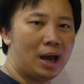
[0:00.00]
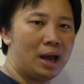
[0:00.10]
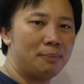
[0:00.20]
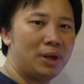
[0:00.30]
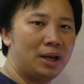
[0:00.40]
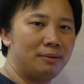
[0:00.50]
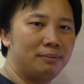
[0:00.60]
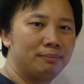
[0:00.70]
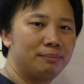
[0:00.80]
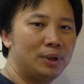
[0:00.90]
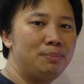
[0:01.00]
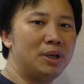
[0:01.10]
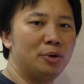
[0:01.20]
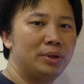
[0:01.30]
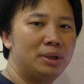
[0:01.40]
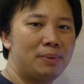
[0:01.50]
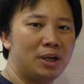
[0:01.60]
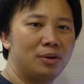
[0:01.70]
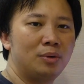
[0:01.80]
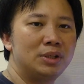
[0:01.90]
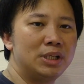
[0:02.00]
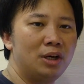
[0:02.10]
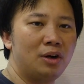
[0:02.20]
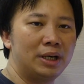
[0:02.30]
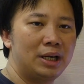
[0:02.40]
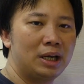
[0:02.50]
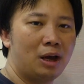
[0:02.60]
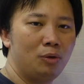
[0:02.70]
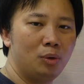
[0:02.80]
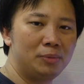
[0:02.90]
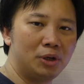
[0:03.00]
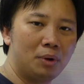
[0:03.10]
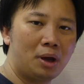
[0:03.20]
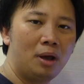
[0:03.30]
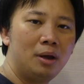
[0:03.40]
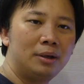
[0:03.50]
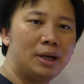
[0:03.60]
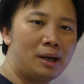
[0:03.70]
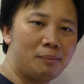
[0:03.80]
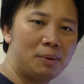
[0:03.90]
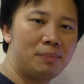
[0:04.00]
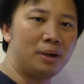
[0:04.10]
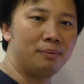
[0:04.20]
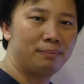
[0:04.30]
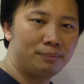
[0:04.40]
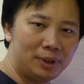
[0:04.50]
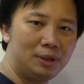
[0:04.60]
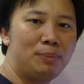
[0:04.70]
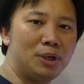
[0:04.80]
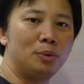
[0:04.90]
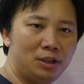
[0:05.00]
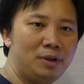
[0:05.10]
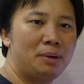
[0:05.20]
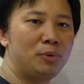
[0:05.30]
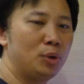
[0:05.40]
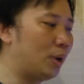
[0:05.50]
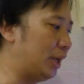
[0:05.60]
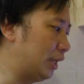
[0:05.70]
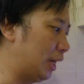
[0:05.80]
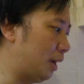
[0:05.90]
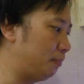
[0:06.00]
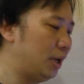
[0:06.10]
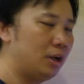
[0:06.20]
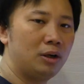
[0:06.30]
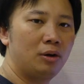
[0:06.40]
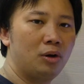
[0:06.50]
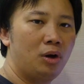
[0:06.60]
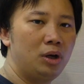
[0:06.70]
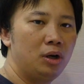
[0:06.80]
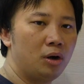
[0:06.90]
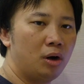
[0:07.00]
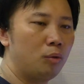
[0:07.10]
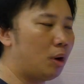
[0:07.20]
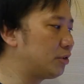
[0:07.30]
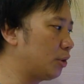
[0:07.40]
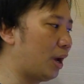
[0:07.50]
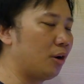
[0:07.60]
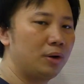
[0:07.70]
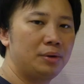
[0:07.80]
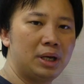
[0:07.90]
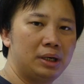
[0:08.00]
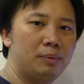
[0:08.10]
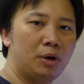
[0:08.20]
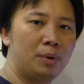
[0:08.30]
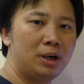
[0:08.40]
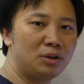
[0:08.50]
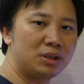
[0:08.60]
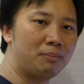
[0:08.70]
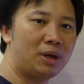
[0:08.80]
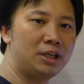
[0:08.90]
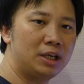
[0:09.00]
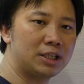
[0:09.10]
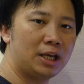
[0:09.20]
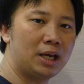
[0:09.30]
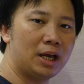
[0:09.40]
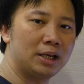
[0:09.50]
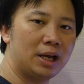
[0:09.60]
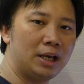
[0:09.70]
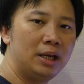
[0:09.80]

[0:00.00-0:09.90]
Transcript: หาเป็นพื้นผิวที่เป็นโทนสีอ่อนให้เขารวมถึงว่าแนะนำให้เป็นพื้นผิวเรียบด้วยนะครับ แล้วก็เรื่องของความสว่างของเขาอย่างที่บอกว่าเราสามารถที่จะใช้งานใน